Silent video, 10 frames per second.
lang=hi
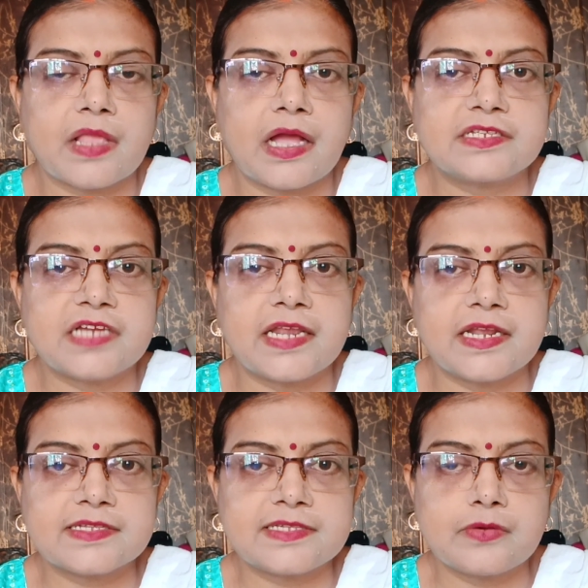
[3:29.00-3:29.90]

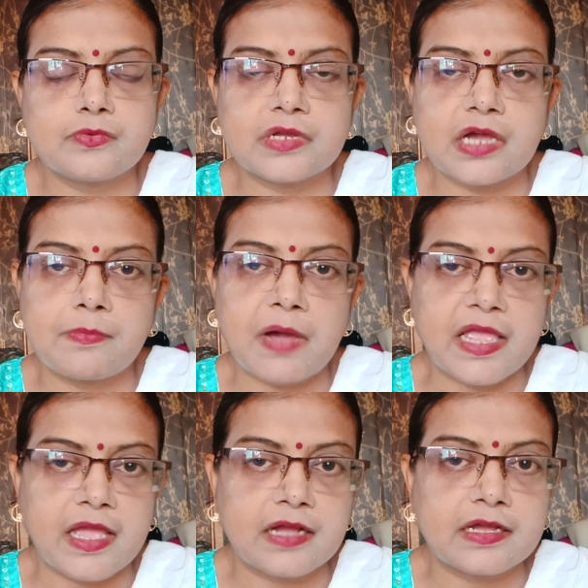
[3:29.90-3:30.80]
अचानक से उनका
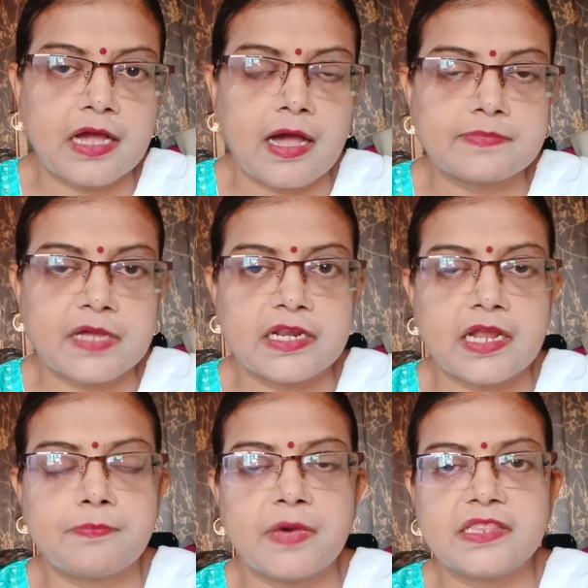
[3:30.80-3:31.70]
बाया अंग काम
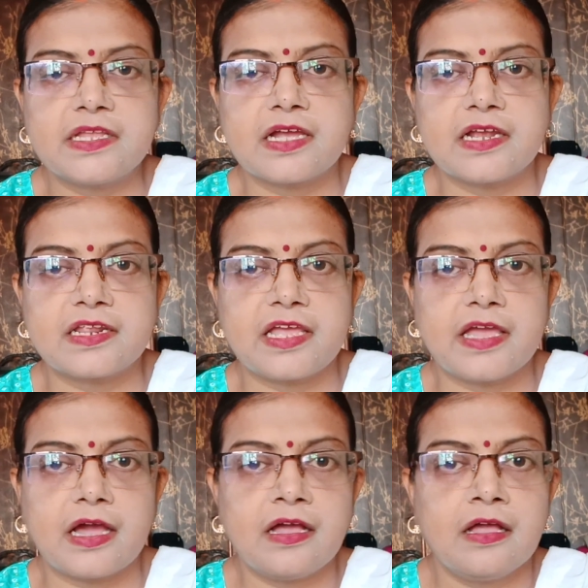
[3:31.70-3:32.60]
करना बंद कर
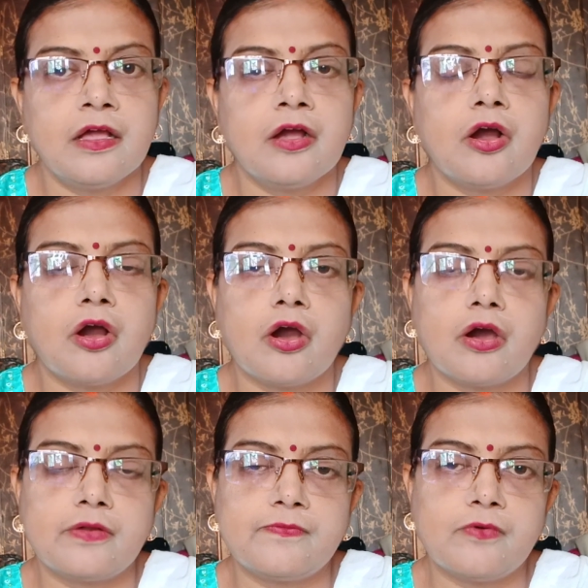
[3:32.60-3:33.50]
गया
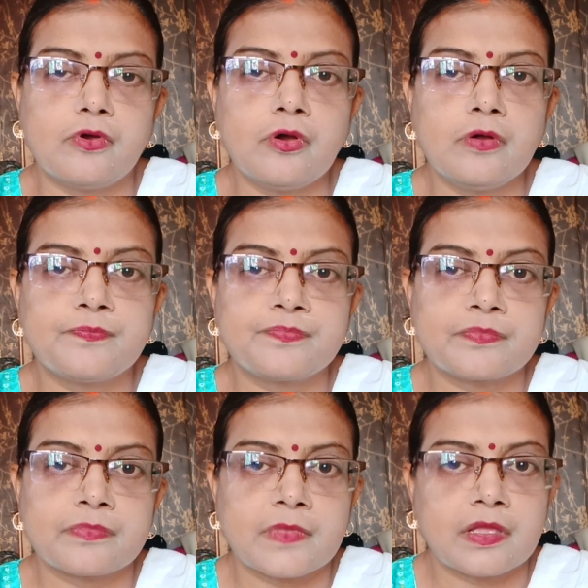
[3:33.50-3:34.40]
और वो
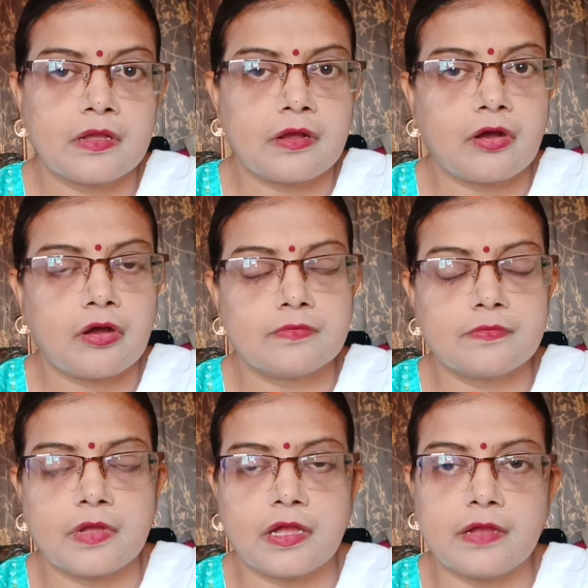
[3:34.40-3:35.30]

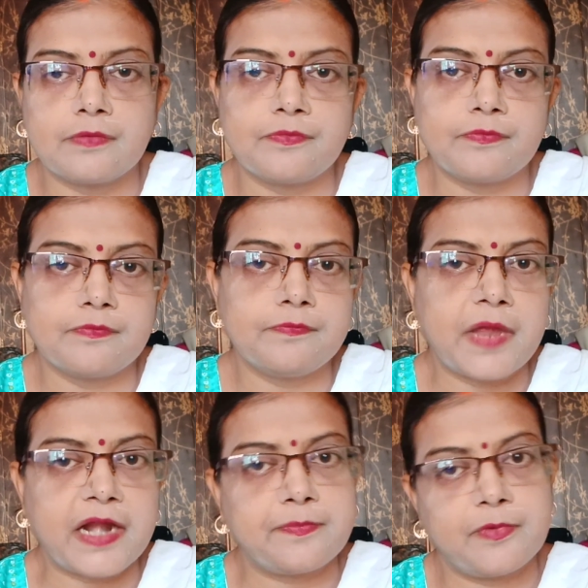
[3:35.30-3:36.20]

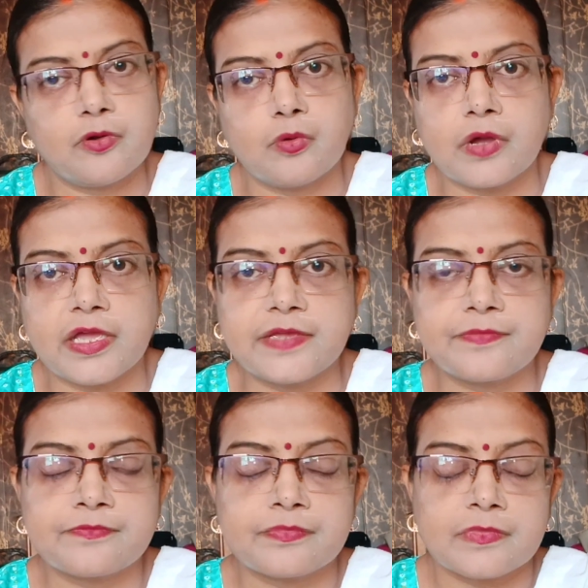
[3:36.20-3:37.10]
बेड पे हो गई
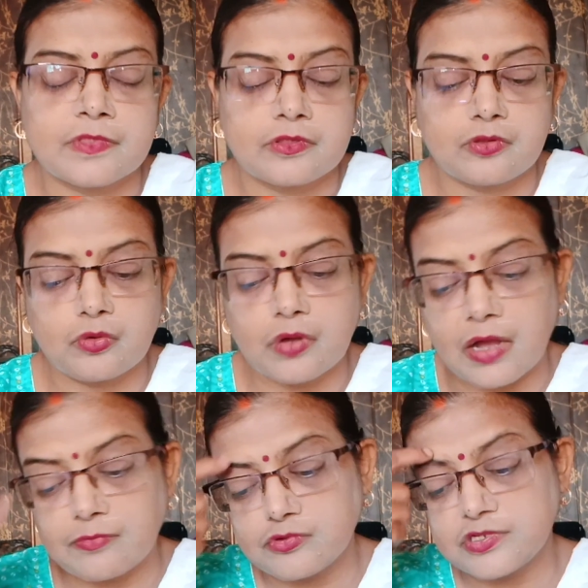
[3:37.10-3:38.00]
तो
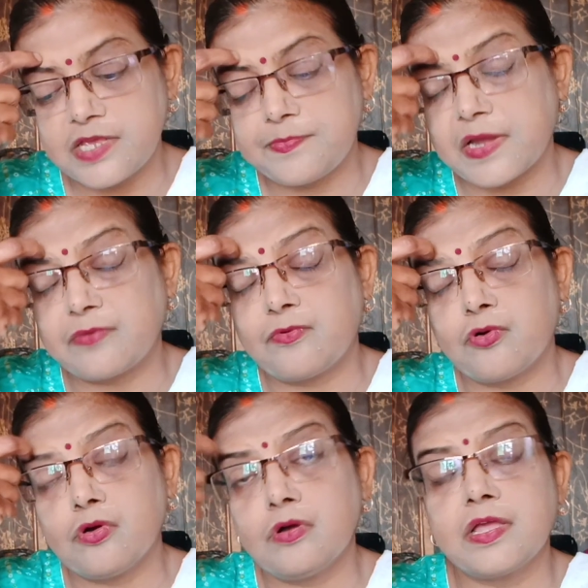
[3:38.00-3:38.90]
अब उसी पर वो
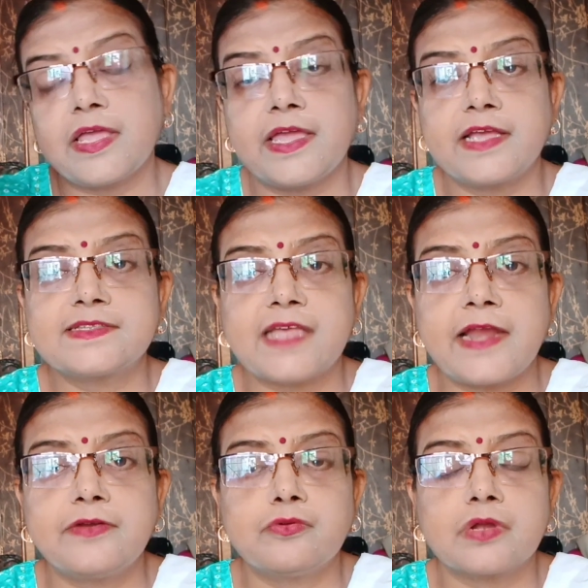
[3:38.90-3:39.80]
एक
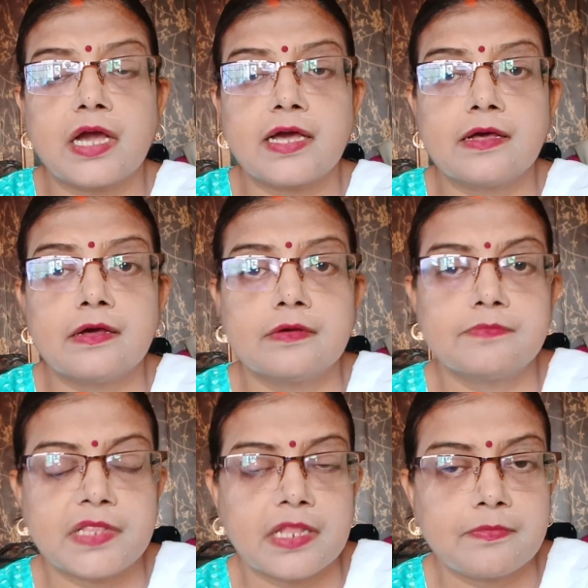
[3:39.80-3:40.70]
साइड उनका
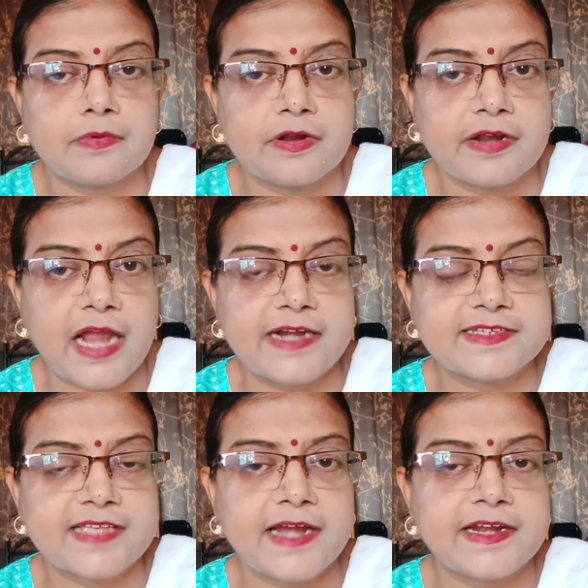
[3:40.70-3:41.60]
मतलब राइट
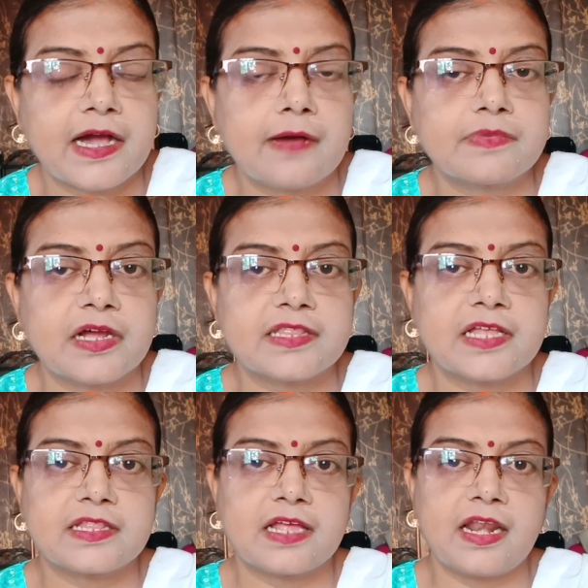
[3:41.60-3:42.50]
साइड काम
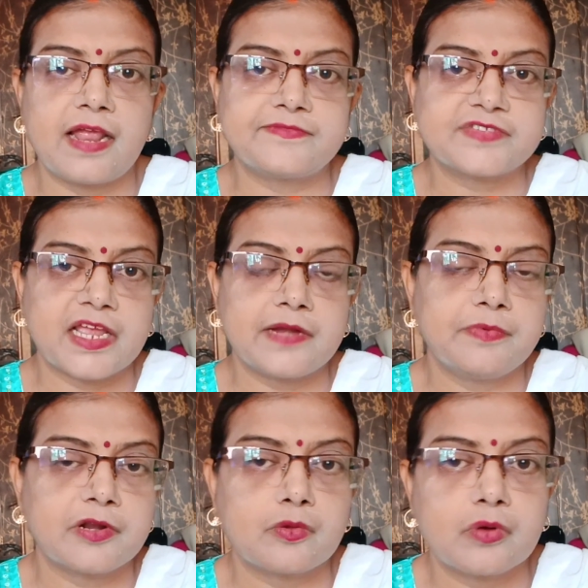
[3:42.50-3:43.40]
करता था लेफ़्ट साइड
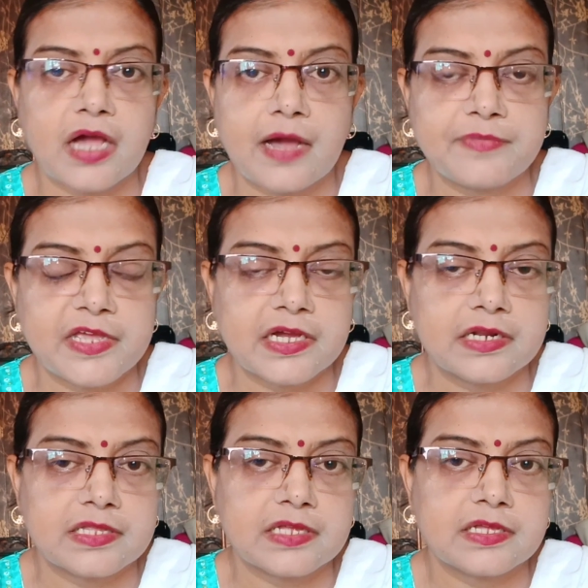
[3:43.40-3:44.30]
बिल्कुल काम नहीं
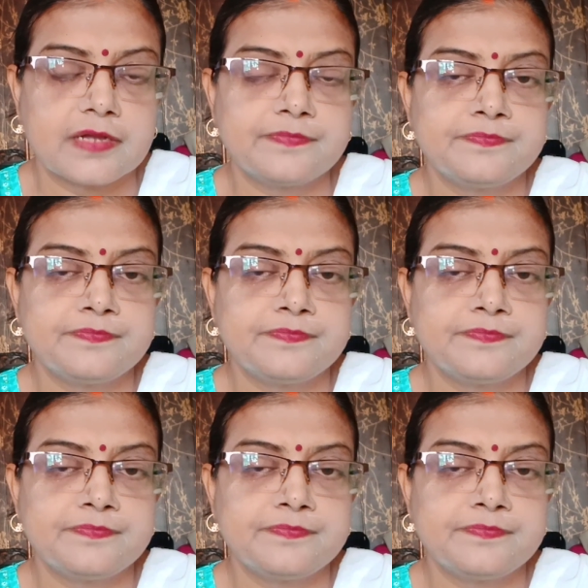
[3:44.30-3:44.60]
करता था